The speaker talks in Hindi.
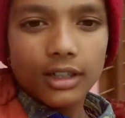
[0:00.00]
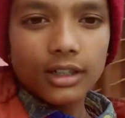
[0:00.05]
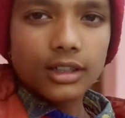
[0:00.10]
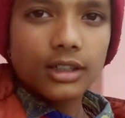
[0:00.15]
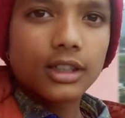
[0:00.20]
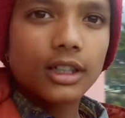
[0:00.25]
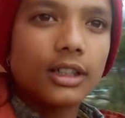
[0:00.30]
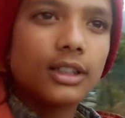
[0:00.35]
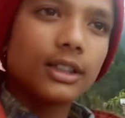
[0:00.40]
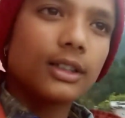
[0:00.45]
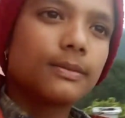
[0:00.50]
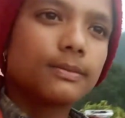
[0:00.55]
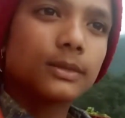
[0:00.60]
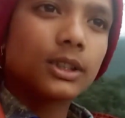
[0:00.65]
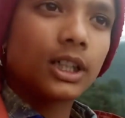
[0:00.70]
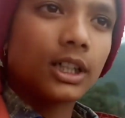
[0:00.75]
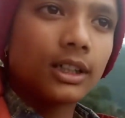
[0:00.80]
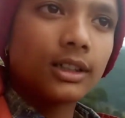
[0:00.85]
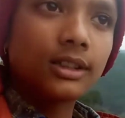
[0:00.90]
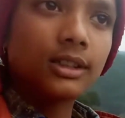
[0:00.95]
नहीं गए हम
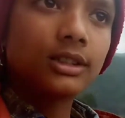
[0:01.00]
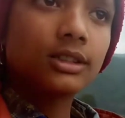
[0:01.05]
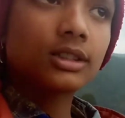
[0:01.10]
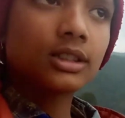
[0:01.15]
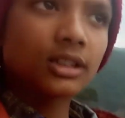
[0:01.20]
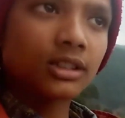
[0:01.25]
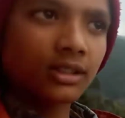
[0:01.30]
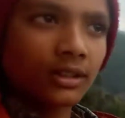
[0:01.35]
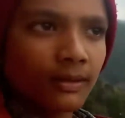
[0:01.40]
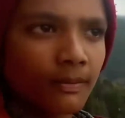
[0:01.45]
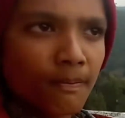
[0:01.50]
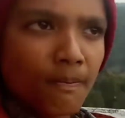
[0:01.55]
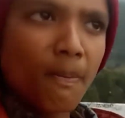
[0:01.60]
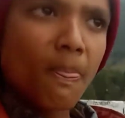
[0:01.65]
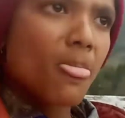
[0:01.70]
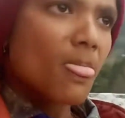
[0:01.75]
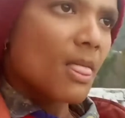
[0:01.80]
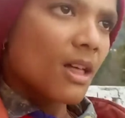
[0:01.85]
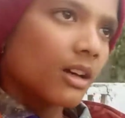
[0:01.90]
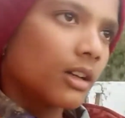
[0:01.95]
गाई
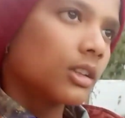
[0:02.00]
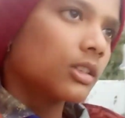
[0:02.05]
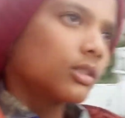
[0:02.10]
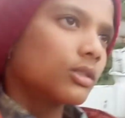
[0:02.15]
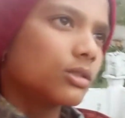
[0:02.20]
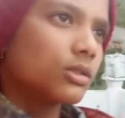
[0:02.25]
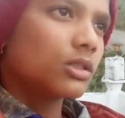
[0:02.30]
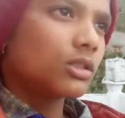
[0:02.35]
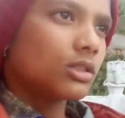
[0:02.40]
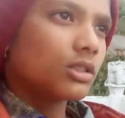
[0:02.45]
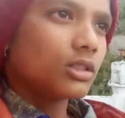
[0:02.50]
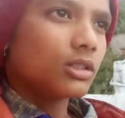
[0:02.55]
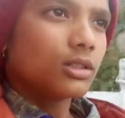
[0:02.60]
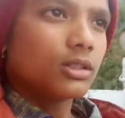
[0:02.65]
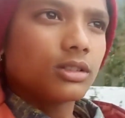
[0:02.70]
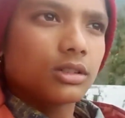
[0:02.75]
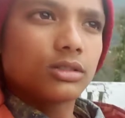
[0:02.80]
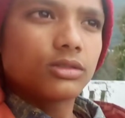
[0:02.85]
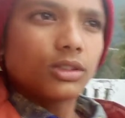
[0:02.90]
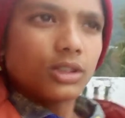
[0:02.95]

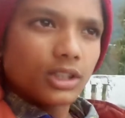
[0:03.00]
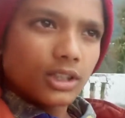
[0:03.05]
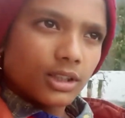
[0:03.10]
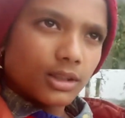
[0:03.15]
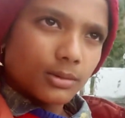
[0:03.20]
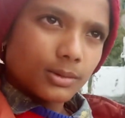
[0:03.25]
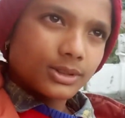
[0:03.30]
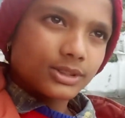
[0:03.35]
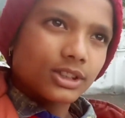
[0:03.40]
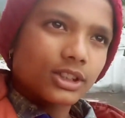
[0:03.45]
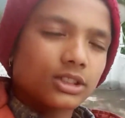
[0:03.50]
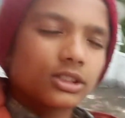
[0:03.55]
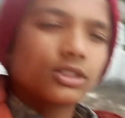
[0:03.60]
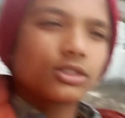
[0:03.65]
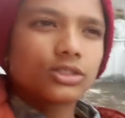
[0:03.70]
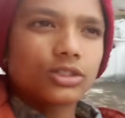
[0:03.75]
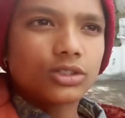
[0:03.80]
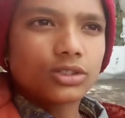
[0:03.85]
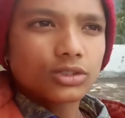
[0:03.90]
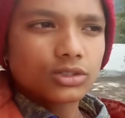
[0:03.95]
क्योंकि जो है मौसा जी
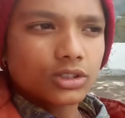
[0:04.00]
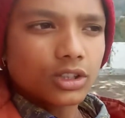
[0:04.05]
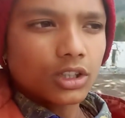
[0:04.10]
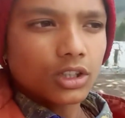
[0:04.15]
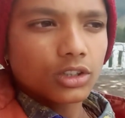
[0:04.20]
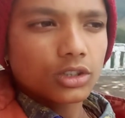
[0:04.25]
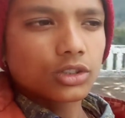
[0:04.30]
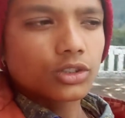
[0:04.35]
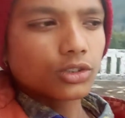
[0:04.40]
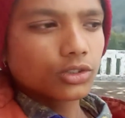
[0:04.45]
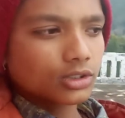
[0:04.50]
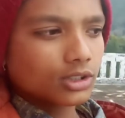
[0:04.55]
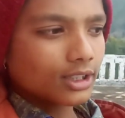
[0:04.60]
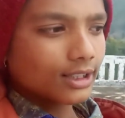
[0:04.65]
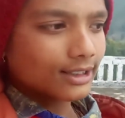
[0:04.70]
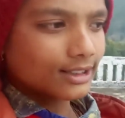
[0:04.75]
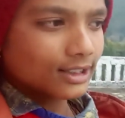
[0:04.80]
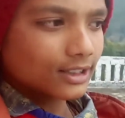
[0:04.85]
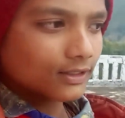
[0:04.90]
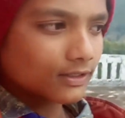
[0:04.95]
को थोड़ी डोज
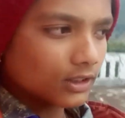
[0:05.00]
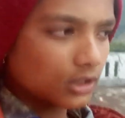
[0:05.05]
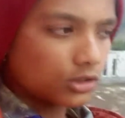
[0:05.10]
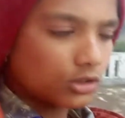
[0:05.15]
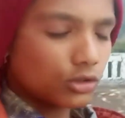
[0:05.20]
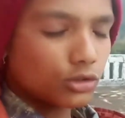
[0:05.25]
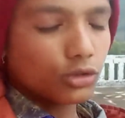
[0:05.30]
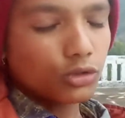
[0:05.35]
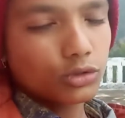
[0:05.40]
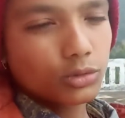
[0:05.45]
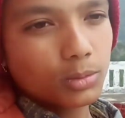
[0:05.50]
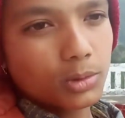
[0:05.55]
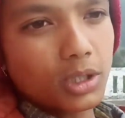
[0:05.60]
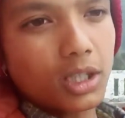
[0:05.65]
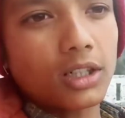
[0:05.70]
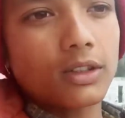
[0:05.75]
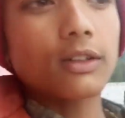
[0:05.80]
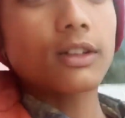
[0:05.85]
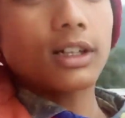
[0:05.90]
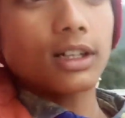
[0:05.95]
लग रही है
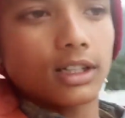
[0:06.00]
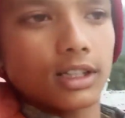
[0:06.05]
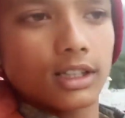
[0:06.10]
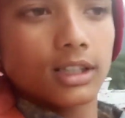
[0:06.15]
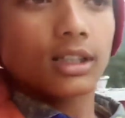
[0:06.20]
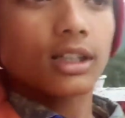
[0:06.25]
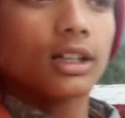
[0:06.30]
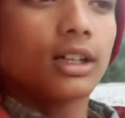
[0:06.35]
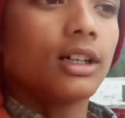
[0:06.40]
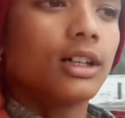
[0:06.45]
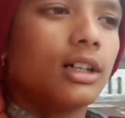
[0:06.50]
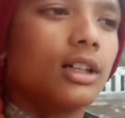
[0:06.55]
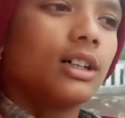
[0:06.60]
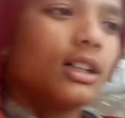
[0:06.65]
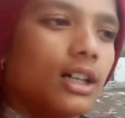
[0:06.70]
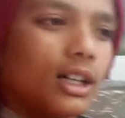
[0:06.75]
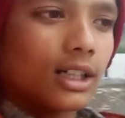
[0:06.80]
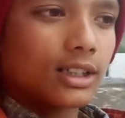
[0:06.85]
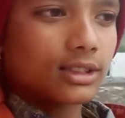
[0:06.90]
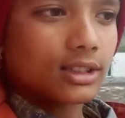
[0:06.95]
बुखार उखार
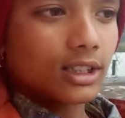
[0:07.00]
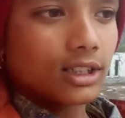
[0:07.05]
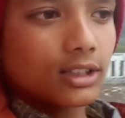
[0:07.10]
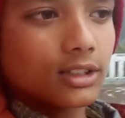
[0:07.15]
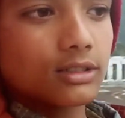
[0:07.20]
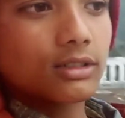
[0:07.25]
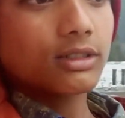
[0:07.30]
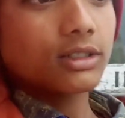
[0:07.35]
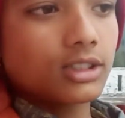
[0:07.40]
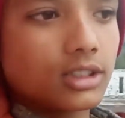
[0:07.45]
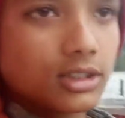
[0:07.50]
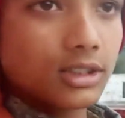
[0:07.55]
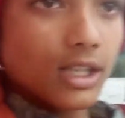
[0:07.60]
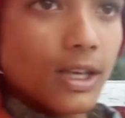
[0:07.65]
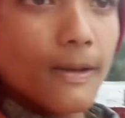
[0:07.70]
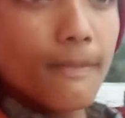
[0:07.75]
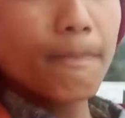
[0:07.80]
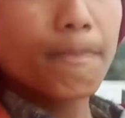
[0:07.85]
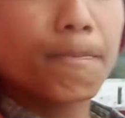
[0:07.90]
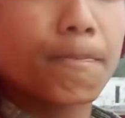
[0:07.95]
आता है इस वजह
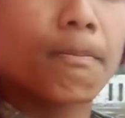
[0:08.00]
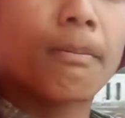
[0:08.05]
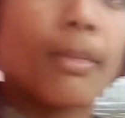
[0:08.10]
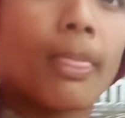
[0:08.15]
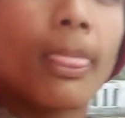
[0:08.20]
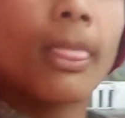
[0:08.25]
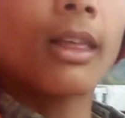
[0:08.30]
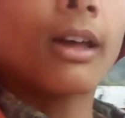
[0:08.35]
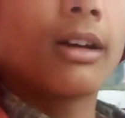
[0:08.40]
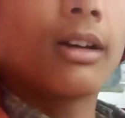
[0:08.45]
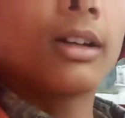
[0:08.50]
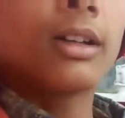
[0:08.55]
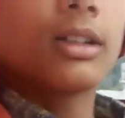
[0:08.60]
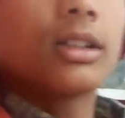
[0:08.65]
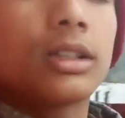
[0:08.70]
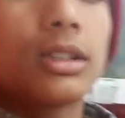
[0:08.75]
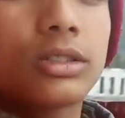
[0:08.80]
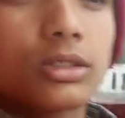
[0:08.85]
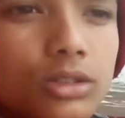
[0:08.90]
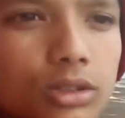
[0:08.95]
से
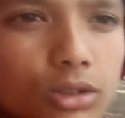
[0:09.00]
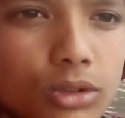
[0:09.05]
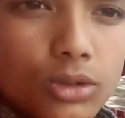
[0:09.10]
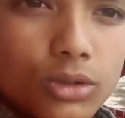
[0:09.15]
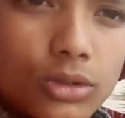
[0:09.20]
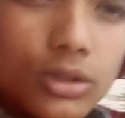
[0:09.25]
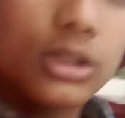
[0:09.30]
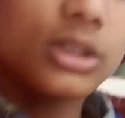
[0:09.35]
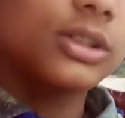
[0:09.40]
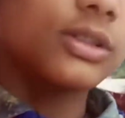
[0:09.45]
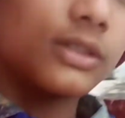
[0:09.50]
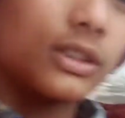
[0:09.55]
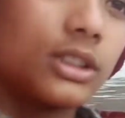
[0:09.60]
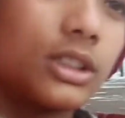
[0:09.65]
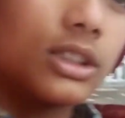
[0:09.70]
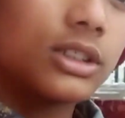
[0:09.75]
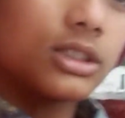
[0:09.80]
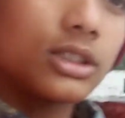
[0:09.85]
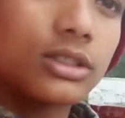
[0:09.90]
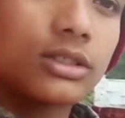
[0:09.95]
सो so, इस
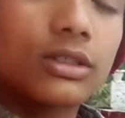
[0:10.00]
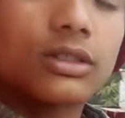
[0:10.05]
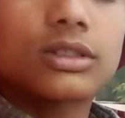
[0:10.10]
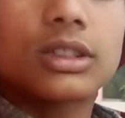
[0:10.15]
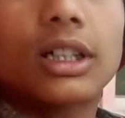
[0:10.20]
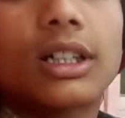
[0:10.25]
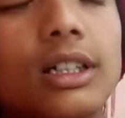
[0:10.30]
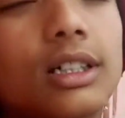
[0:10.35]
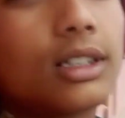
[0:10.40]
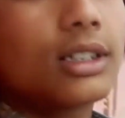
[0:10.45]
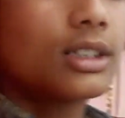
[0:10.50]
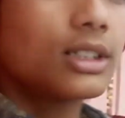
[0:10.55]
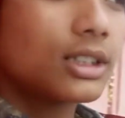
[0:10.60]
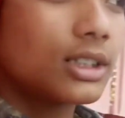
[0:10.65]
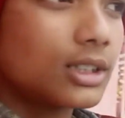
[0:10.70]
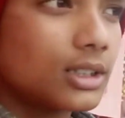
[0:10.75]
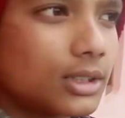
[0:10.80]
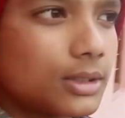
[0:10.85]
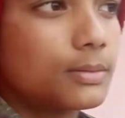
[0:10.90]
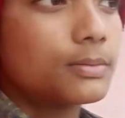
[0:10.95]
वजह से जो था
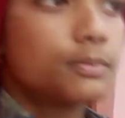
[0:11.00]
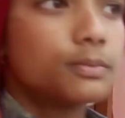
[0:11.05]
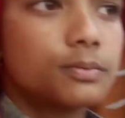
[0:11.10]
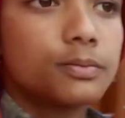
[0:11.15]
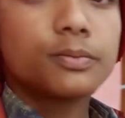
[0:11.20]
हम